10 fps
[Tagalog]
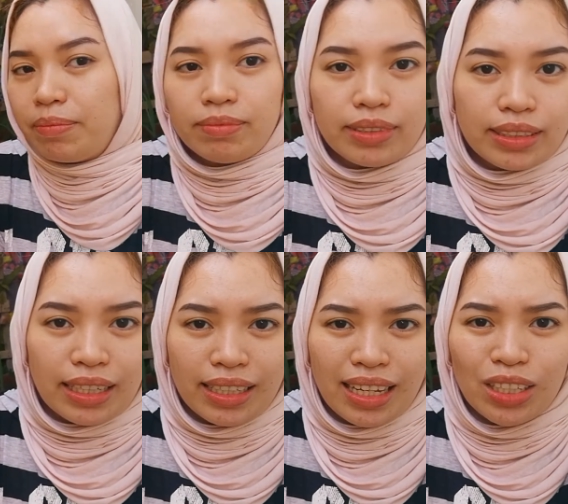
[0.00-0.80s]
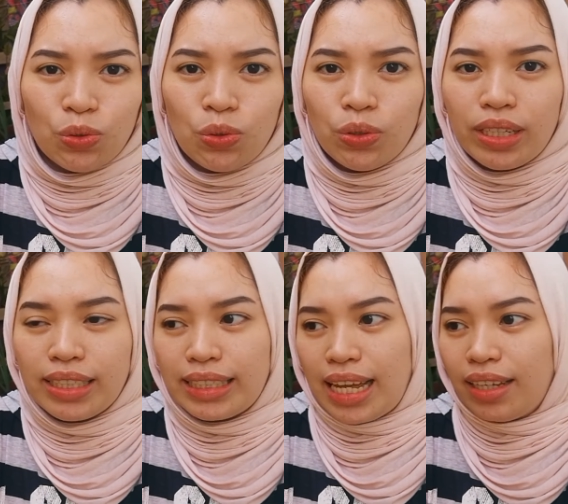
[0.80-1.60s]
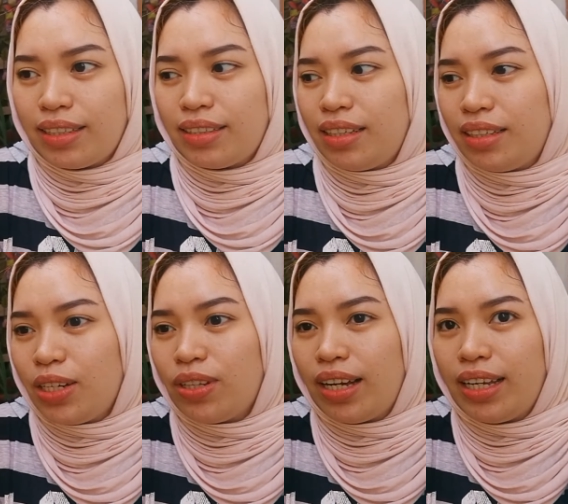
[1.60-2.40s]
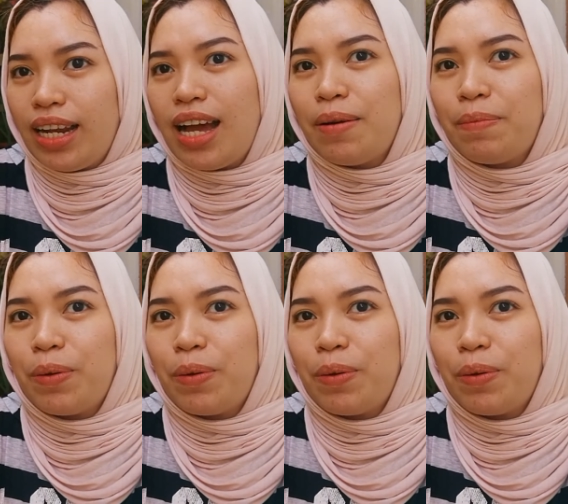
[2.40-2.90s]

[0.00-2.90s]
tsaka nakatulong na rin sa akin kasi hindi ko na kailangan pa